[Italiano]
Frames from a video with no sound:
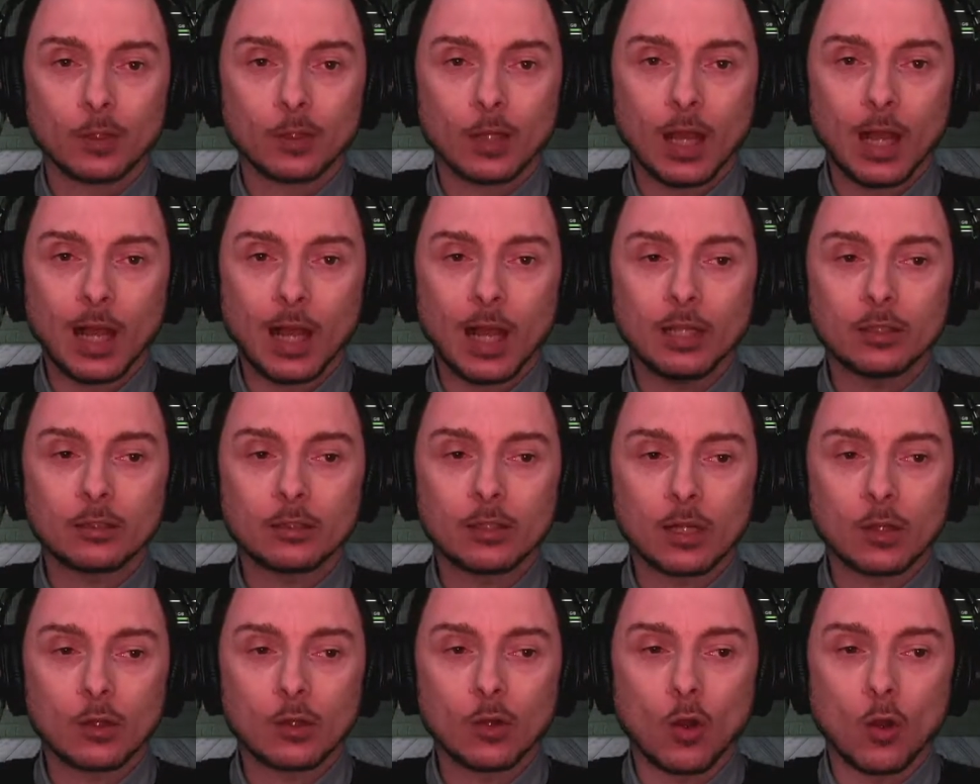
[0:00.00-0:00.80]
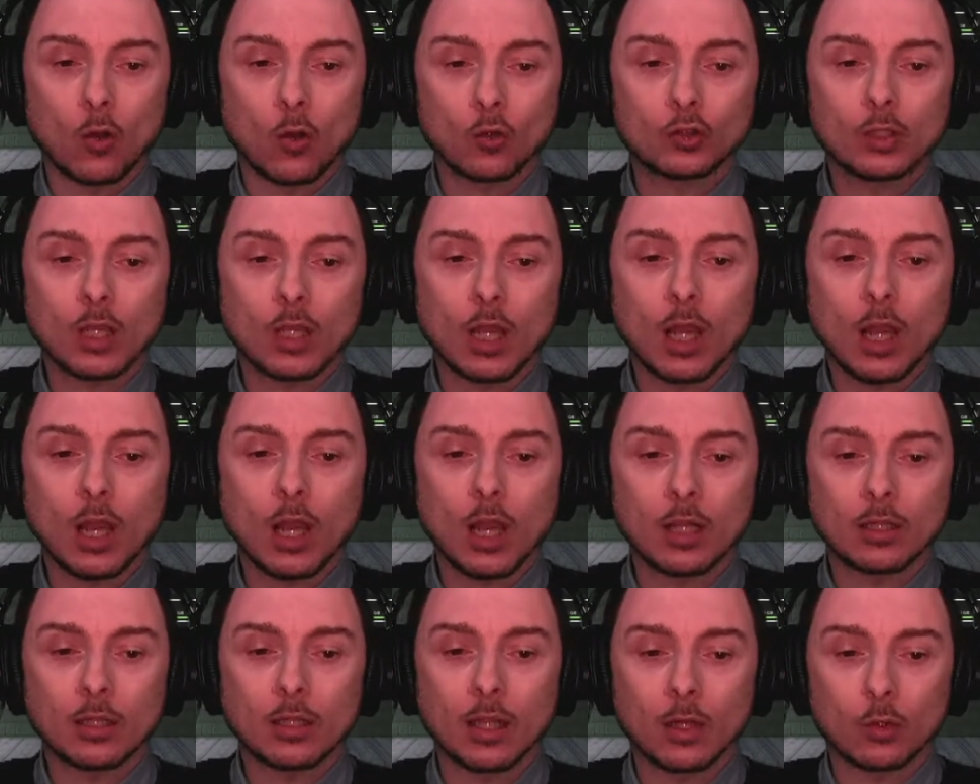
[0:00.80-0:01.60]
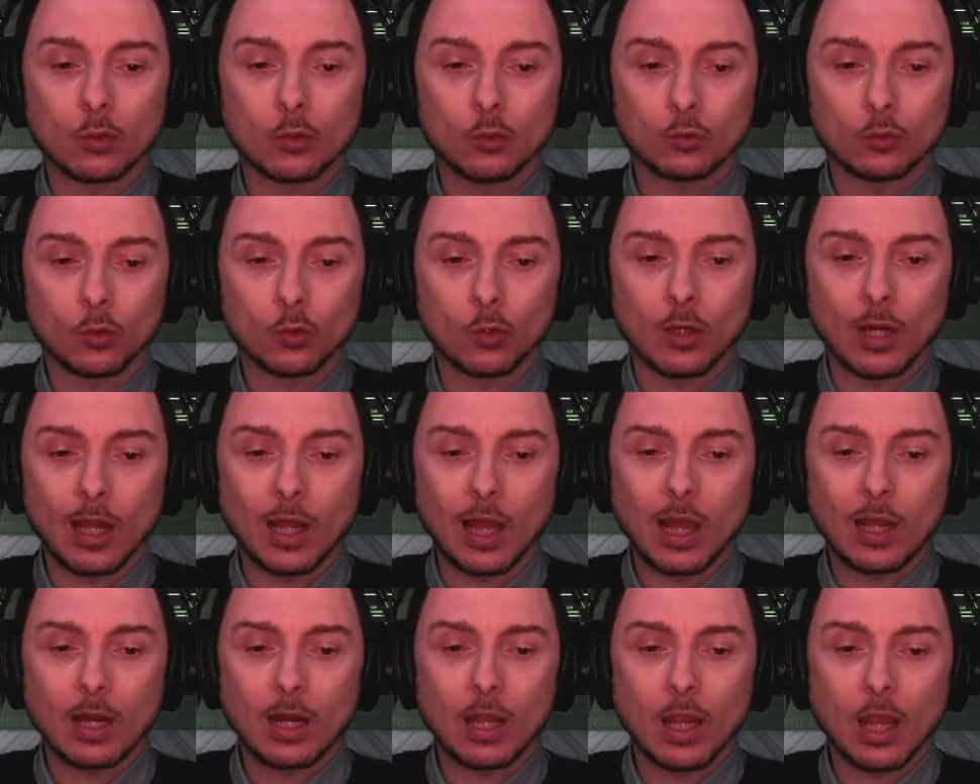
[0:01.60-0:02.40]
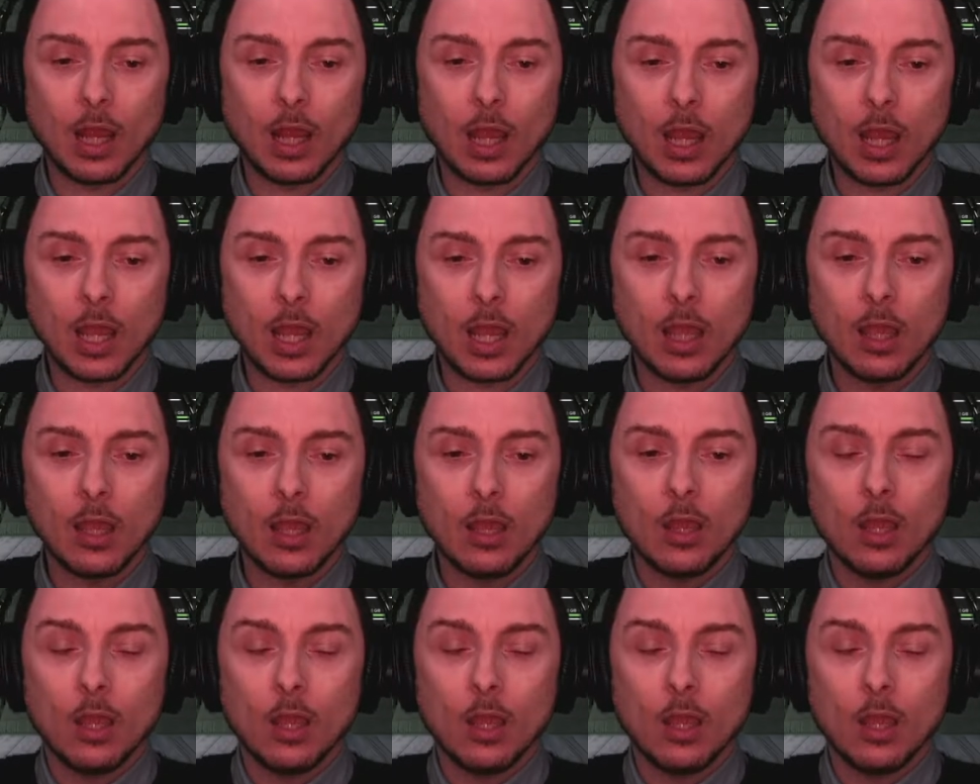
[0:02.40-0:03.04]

altra cosa da controllare è